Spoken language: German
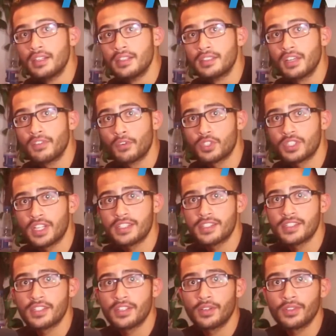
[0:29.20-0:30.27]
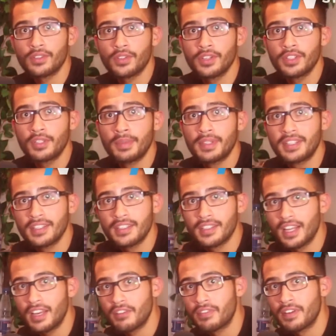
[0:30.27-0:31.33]
TV Straßensound heute mit den
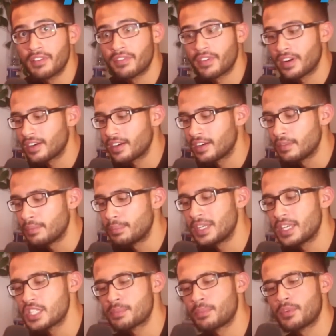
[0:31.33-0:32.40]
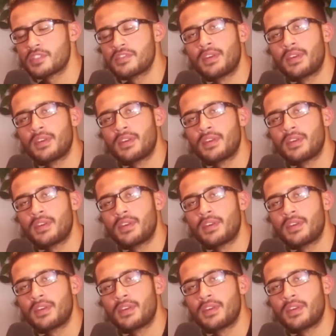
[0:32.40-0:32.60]
Live-Fan-Fragen an PA Sports.